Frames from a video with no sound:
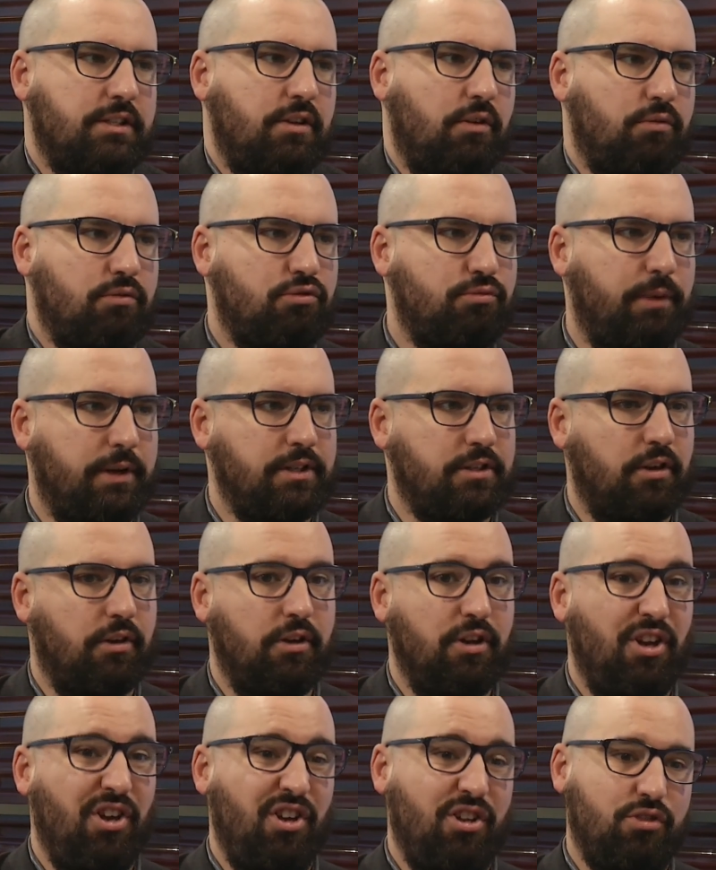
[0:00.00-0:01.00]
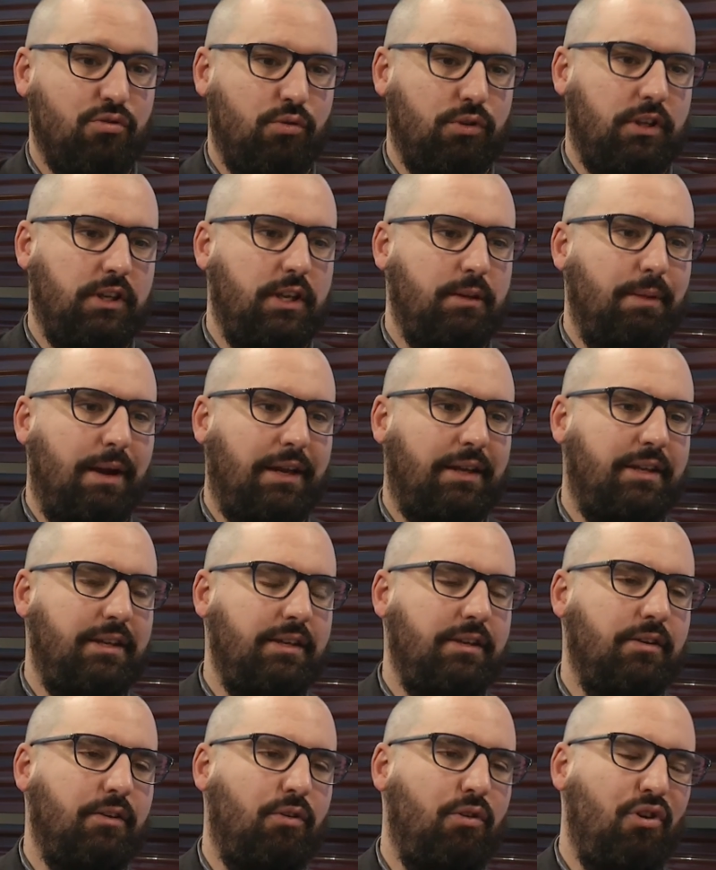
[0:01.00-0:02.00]
Donc, je pense que du côté des
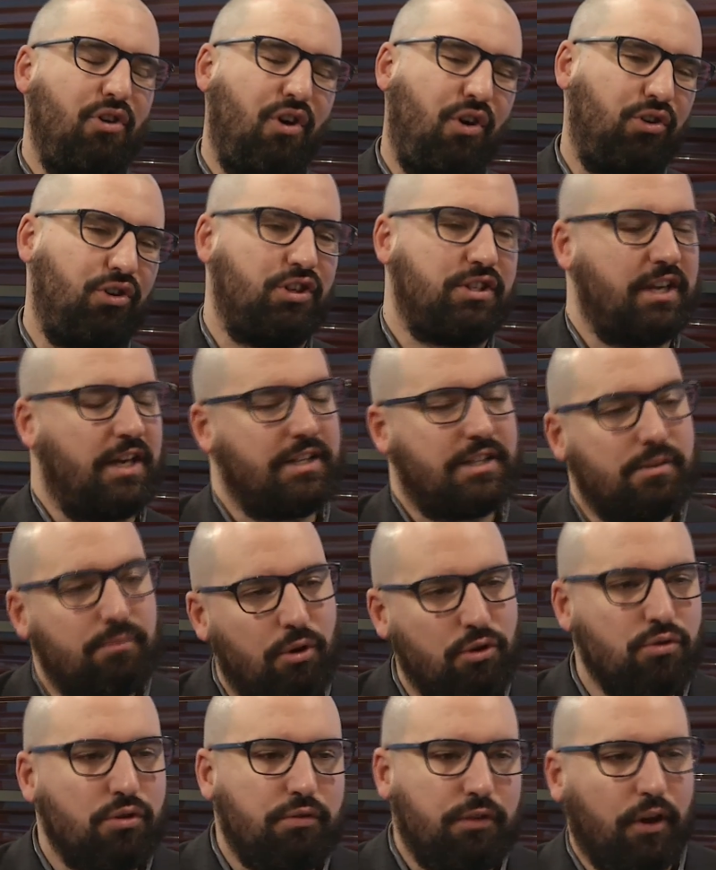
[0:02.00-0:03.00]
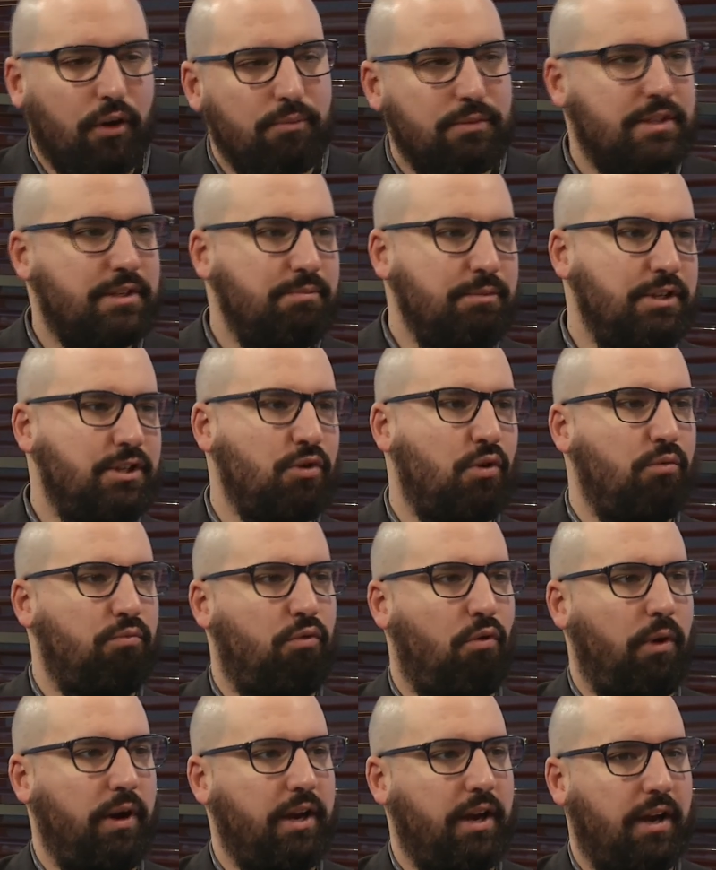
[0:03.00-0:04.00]
marquis, on, a senti le besoin de faire une petite mise au
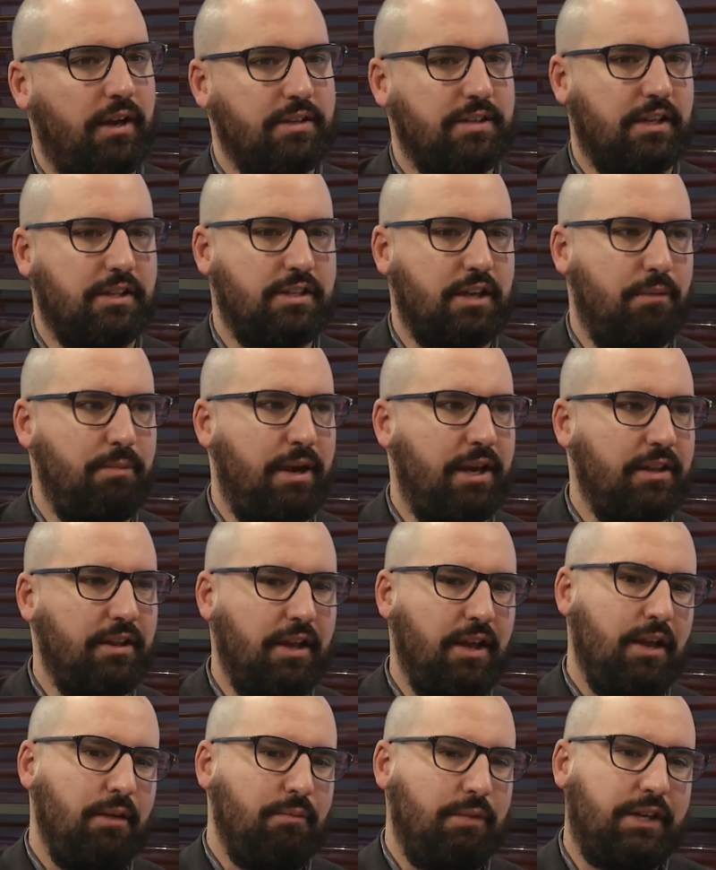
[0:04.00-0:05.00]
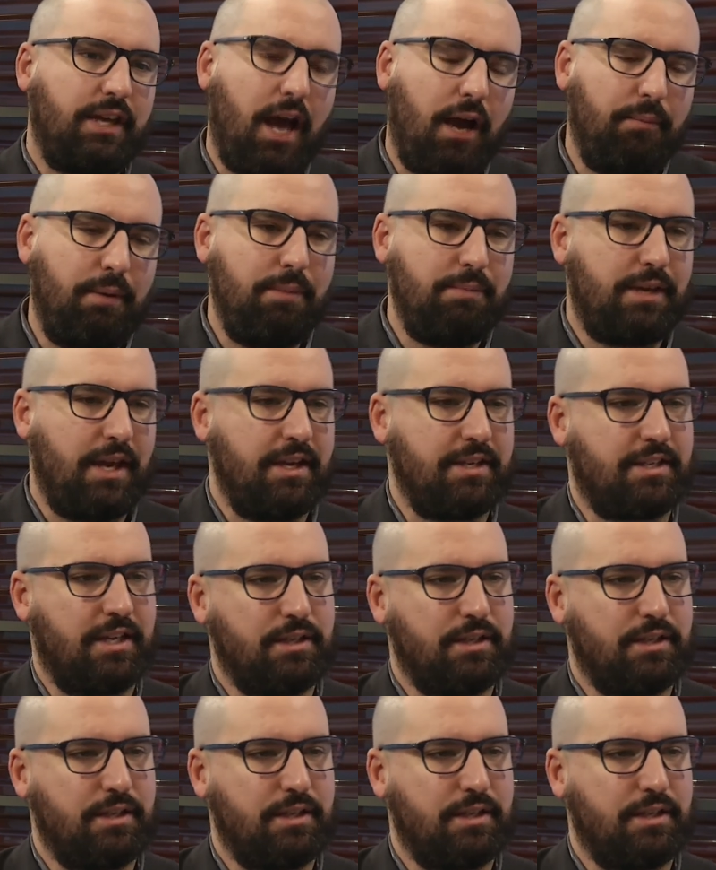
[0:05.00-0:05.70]
point cette semaine. Mais quand même, 1500